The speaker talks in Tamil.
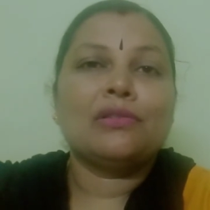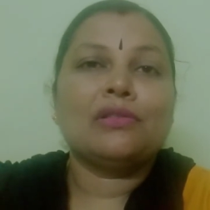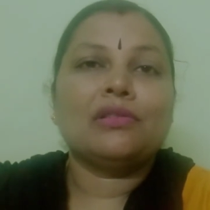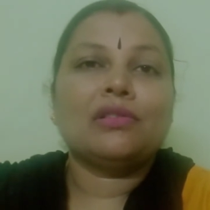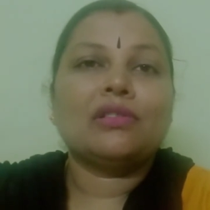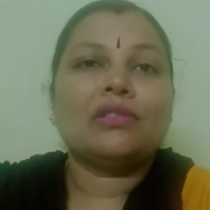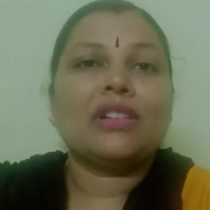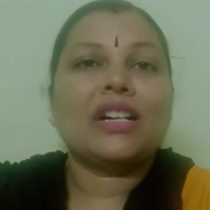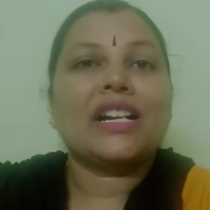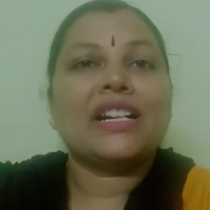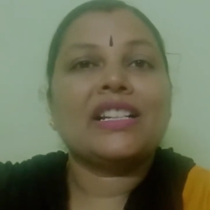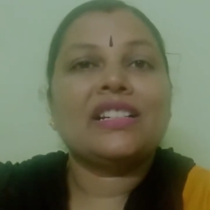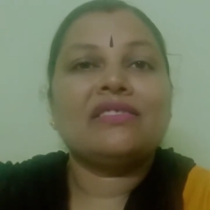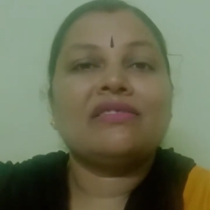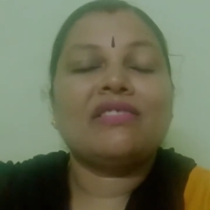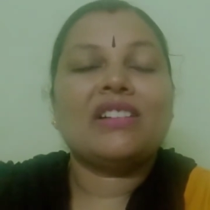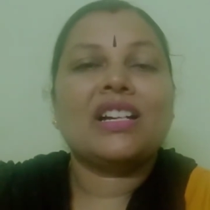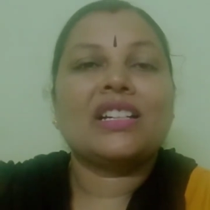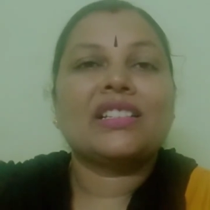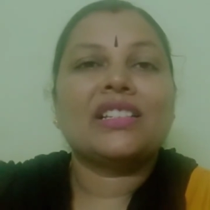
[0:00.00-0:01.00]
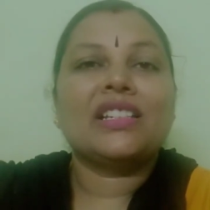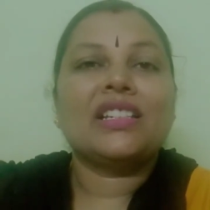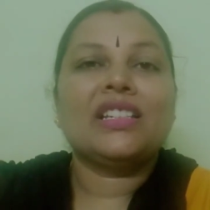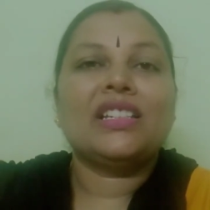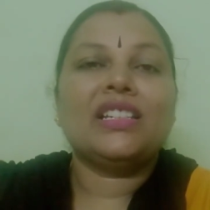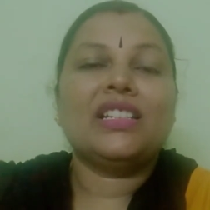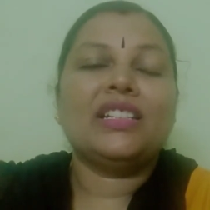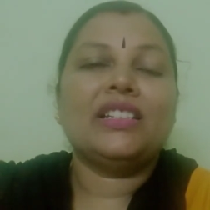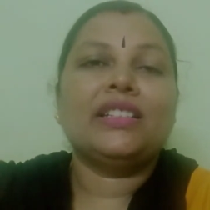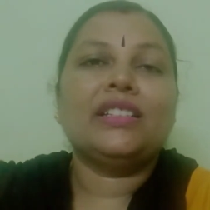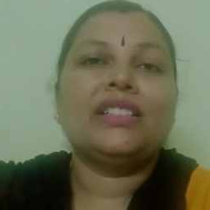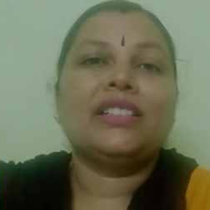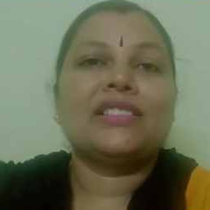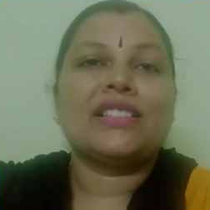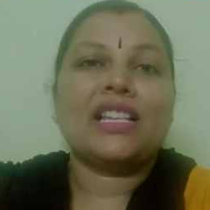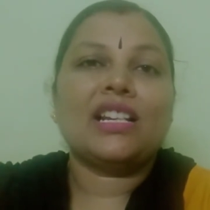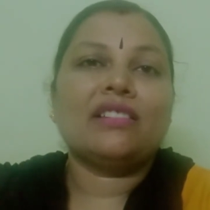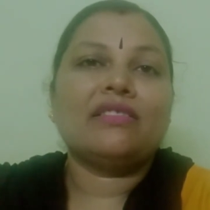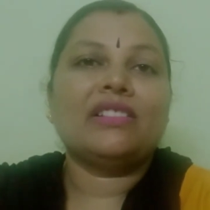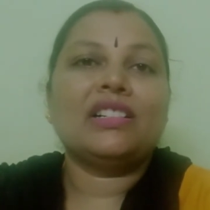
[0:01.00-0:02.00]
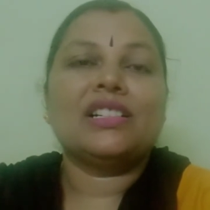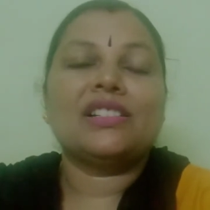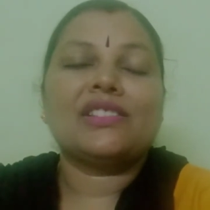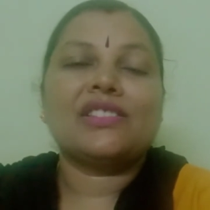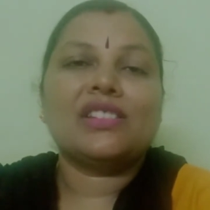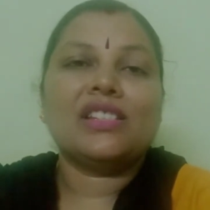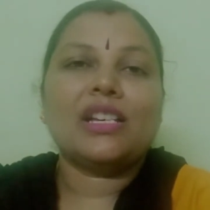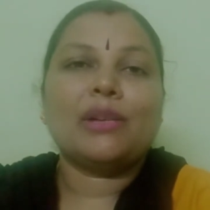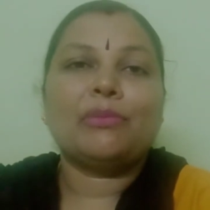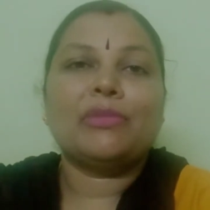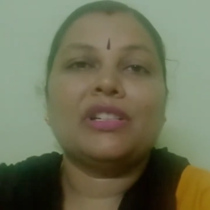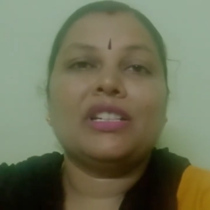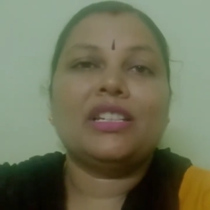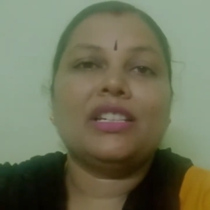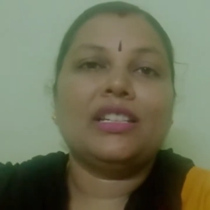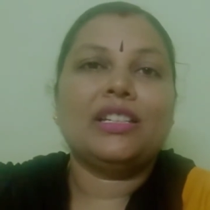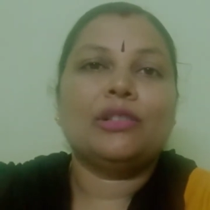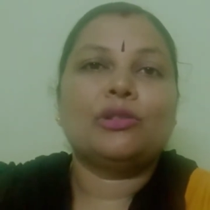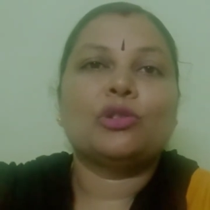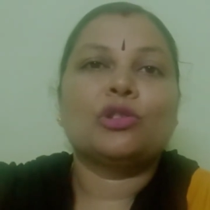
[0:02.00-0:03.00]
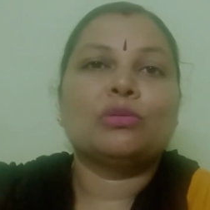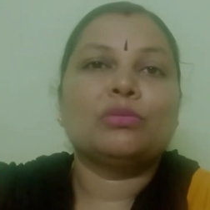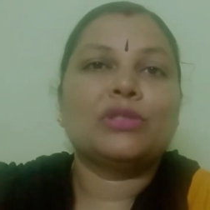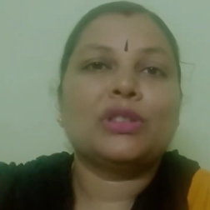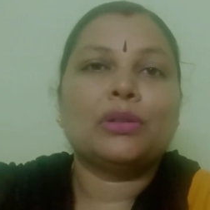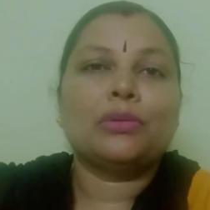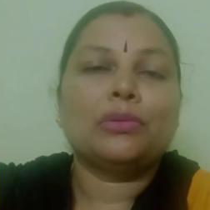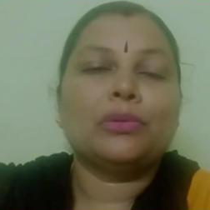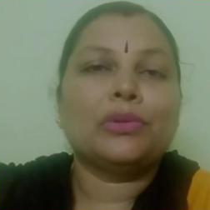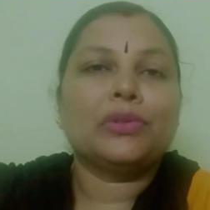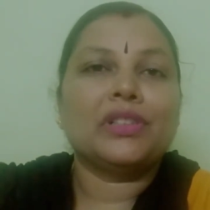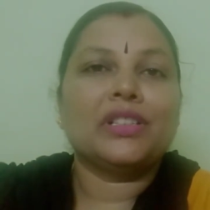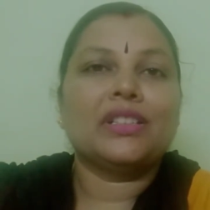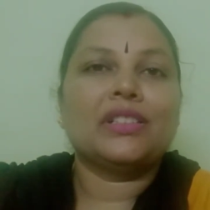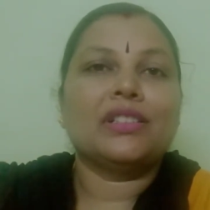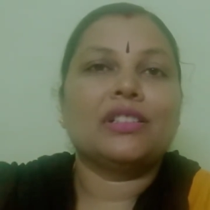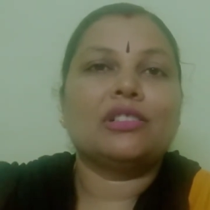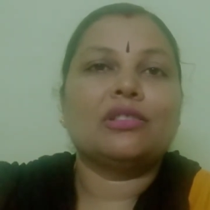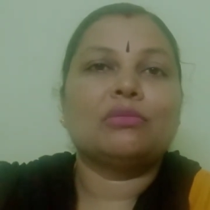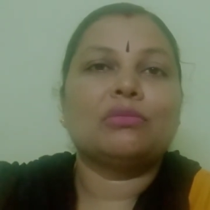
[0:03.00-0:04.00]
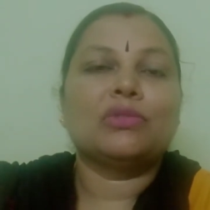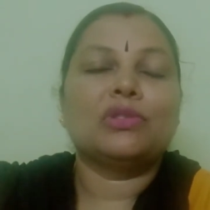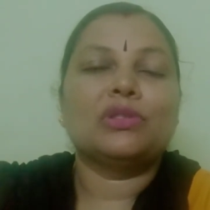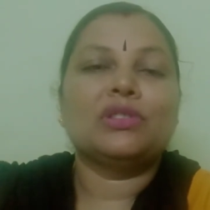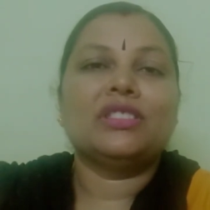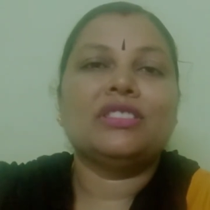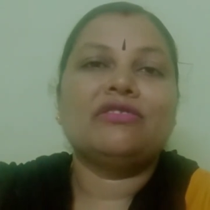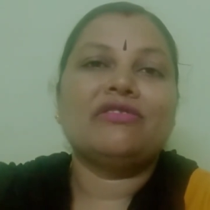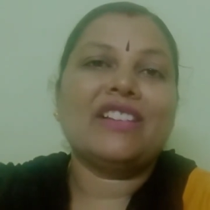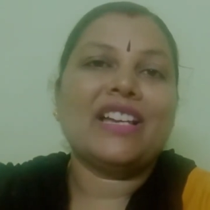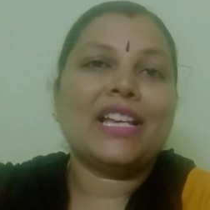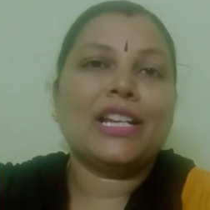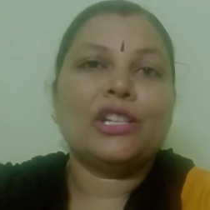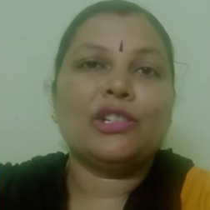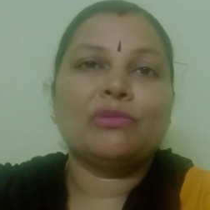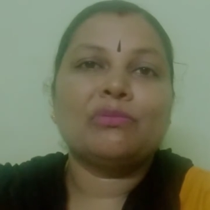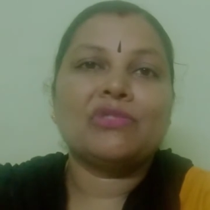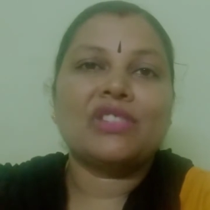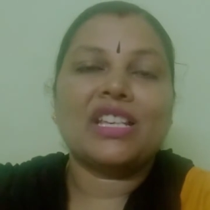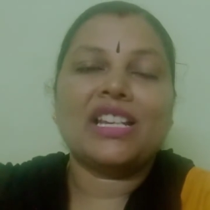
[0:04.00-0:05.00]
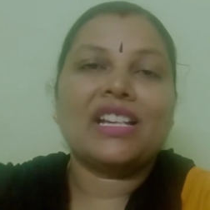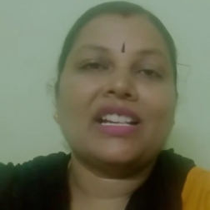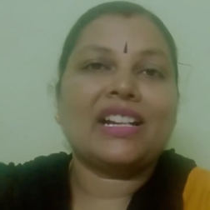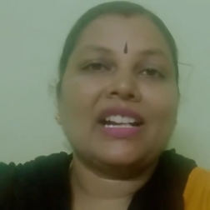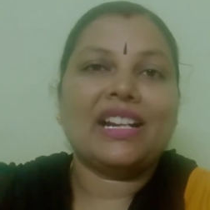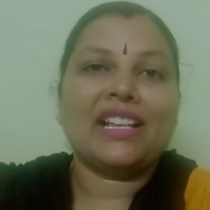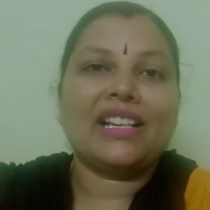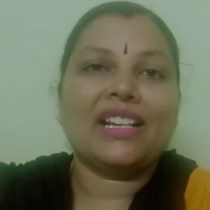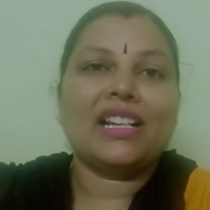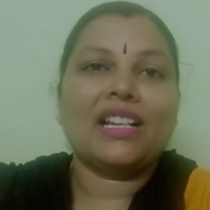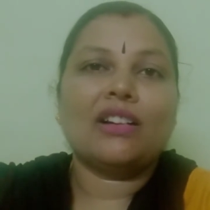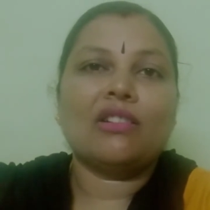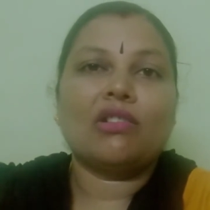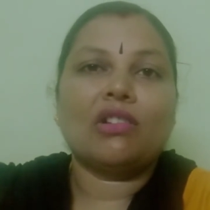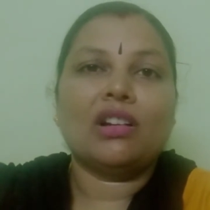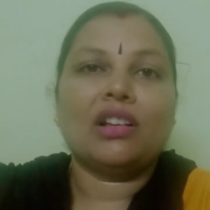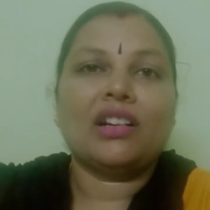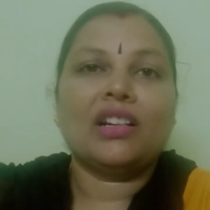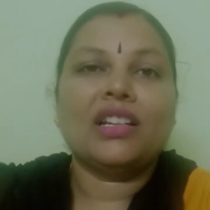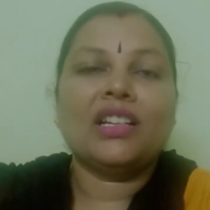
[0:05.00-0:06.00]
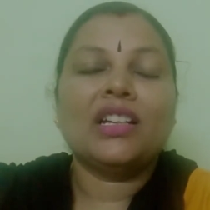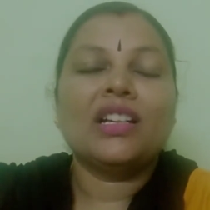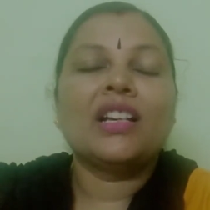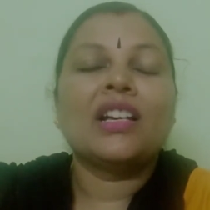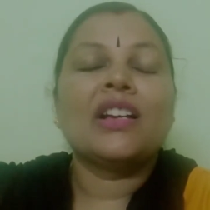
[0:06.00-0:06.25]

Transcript: ஸோ கடன் வாங்கி செலவழித்து அப்படி குடும்பத்தை ஓட்டிகிட்டு இருக்கும்போது வேலையும் சரியாக கிடைக்கல அவங்களுக்கு